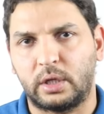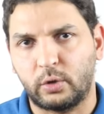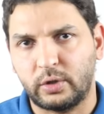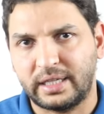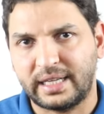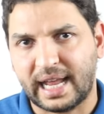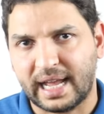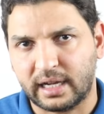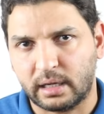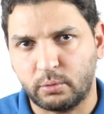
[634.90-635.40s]
ده
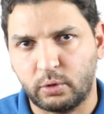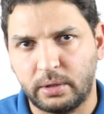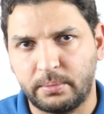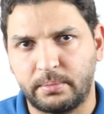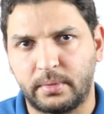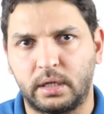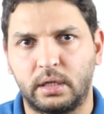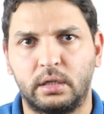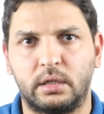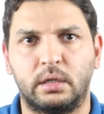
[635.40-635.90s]
يقول لنا حاجة
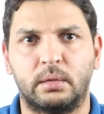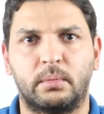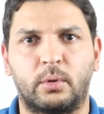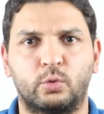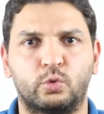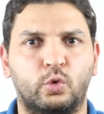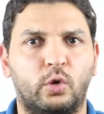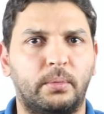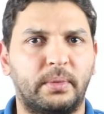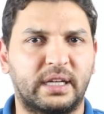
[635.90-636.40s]
مهمة إن
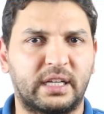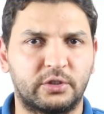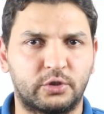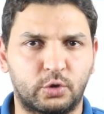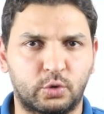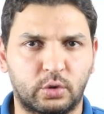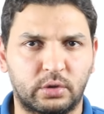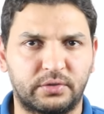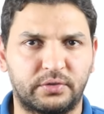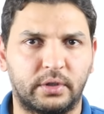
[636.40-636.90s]
الموضوع ما
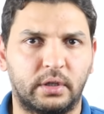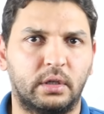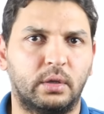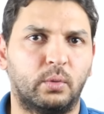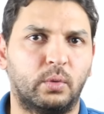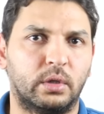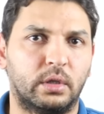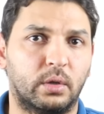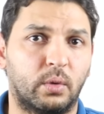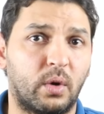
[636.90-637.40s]
كانش صدفة
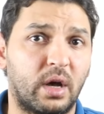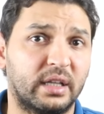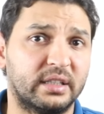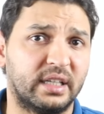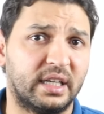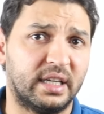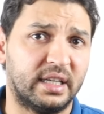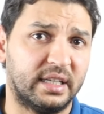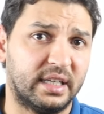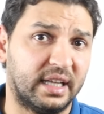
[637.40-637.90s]
وإن
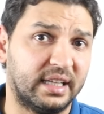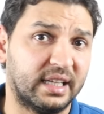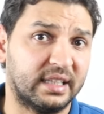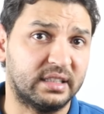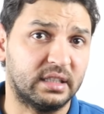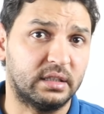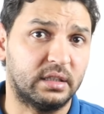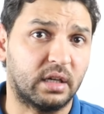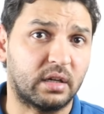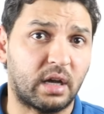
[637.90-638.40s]
واضح إن هي
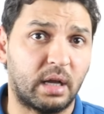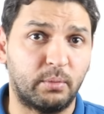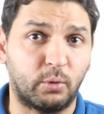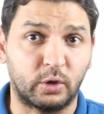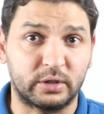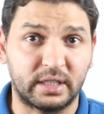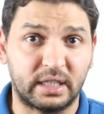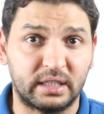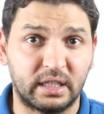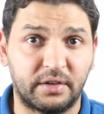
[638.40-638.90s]
دي الدقة
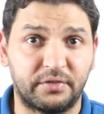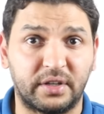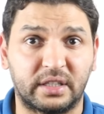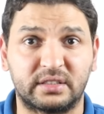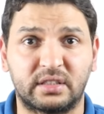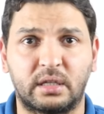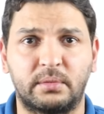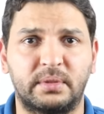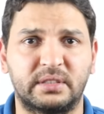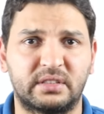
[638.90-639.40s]
المعتادة في
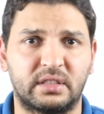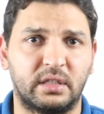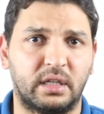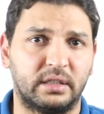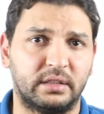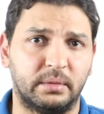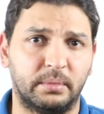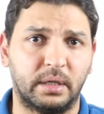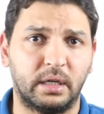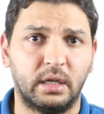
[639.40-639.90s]
آثار مصر
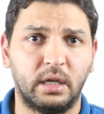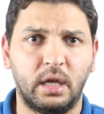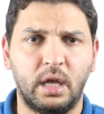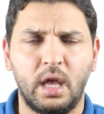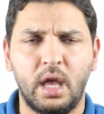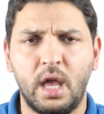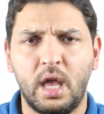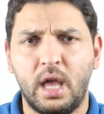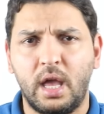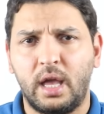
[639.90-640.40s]
القديمة
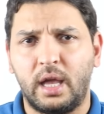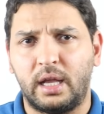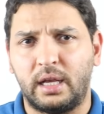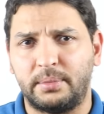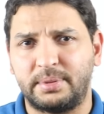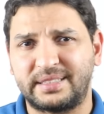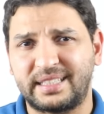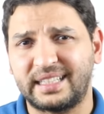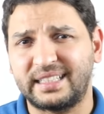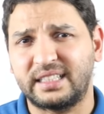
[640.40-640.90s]

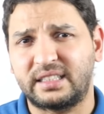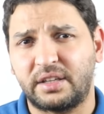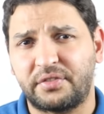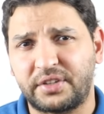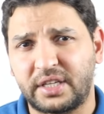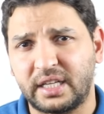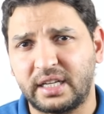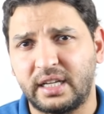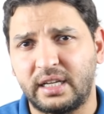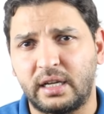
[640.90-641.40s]
اللي بيستدعي
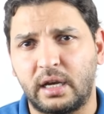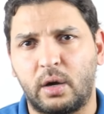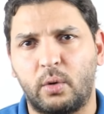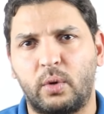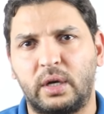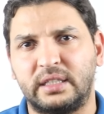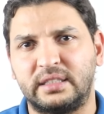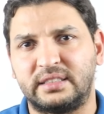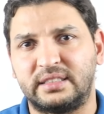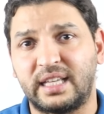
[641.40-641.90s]
التفكير هنا
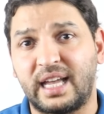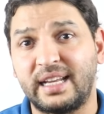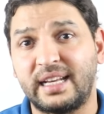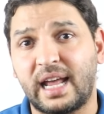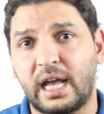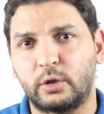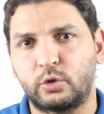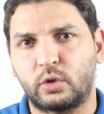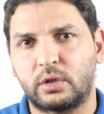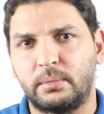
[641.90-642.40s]
هو إزاي
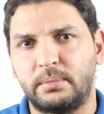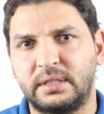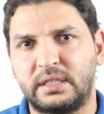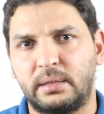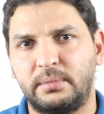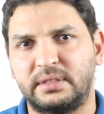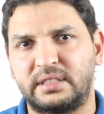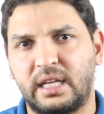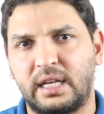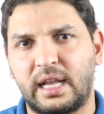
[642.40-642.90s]
نحتوا قمة
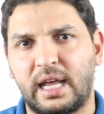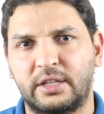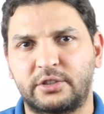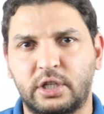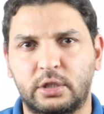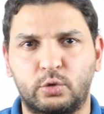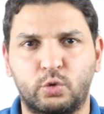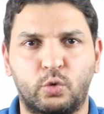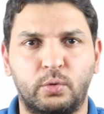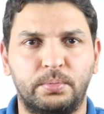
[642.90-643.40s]
المسلة
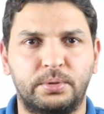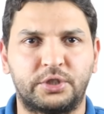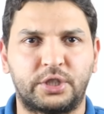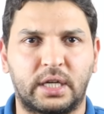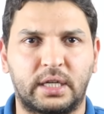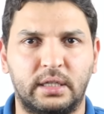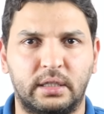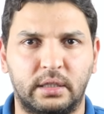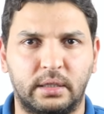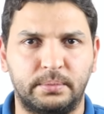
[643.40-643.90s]
عشان تكون
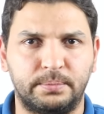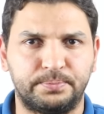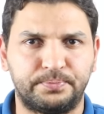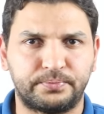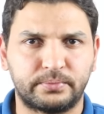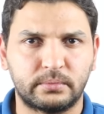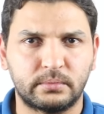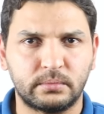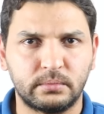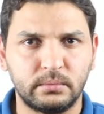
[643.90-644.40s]
بالشكل ده
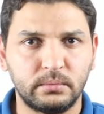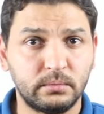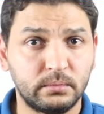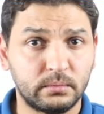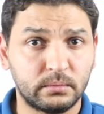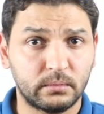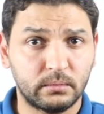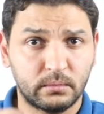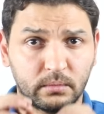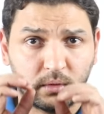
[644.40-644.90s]

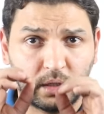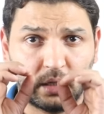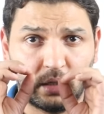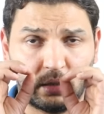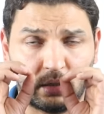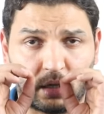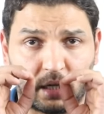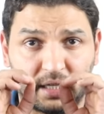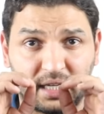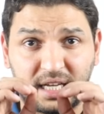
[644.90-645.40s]

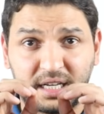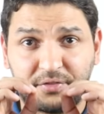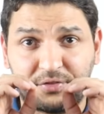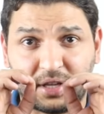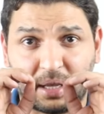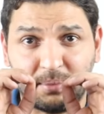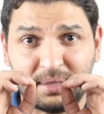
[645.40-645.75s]
هيعرف